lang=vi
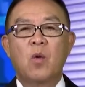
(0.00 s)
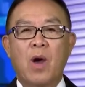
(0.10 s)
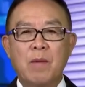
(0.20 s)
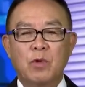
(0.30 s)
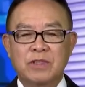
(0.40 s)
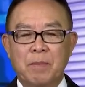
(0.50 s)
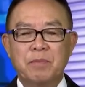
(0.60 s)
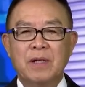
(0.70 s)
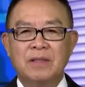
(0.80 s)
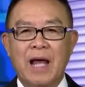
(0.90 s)
khóa một trăm
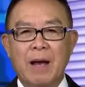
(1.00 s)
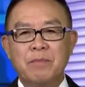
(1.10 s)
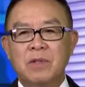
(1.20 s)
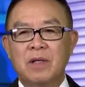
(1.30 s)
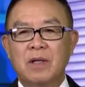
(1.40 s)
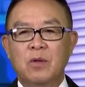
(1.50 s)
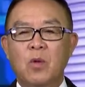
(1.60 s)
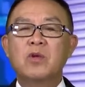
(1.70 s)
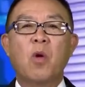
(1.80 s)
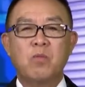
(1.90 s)
mười tám, thì
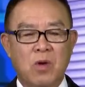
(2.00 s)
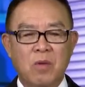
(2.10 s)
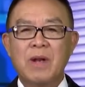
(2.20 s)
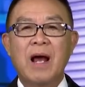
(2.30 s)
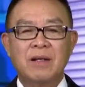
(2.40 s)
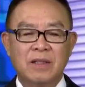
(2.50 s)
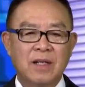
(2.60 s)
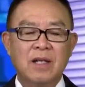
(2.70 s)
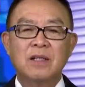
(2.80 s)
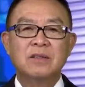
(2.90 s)
cuối cùng nó đã đi
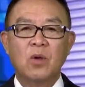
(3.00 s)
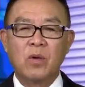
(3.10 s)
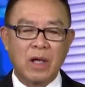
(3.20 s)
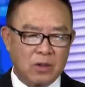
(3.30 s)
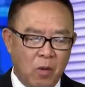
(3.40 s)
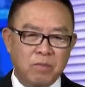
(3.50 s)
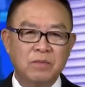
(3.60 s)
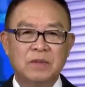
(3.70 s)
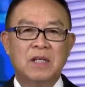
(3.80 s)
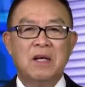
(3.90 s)
đến cái chỗ kết thúc.
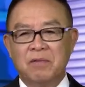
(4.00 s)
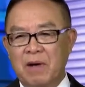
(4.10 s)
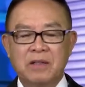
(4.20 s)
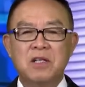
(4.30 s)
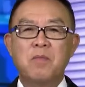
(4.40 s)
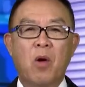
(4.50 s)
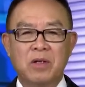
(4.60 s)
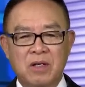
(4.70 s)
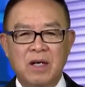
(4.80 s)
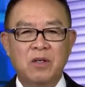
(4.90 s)
Và như mọi
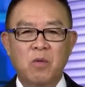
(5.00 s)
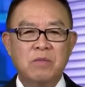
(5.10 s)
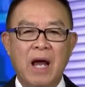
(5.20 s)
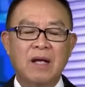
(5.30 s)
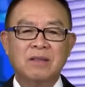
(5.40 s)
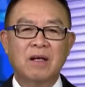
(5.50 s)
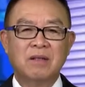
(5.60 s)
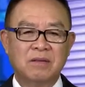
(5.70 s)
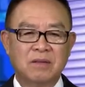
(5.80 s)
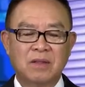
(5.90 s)
người cũng đã
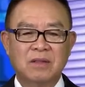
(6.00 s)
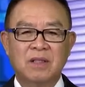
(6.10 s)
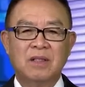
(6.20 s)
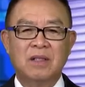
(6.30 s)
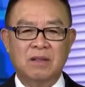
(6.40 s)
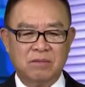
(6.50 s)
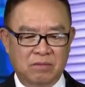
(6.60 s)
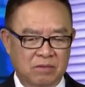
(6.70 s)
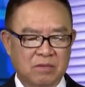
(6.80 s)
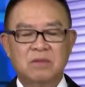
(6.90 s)
từng như là
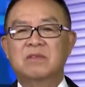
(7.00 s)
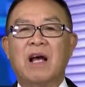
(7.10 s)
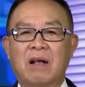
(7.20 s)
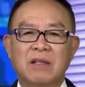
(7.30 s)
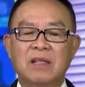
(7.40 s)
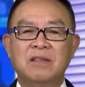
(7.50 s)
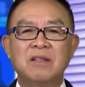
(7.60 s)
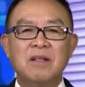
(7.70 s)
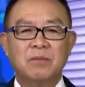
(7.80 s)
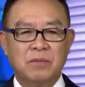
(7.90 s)
khẳng định
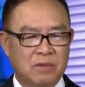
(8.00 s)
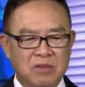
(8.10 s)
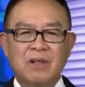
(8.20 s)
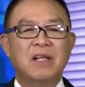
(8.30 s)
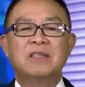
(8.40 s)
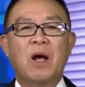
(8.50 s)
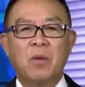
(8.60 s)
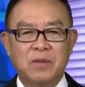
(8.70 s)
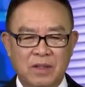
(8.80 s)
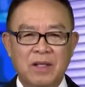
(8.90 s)
trước, trước hay
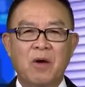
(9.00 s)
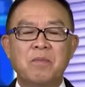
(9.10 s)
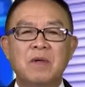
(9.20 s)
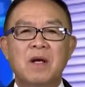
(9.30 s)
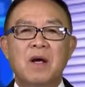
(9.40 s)
sau gì thì ông,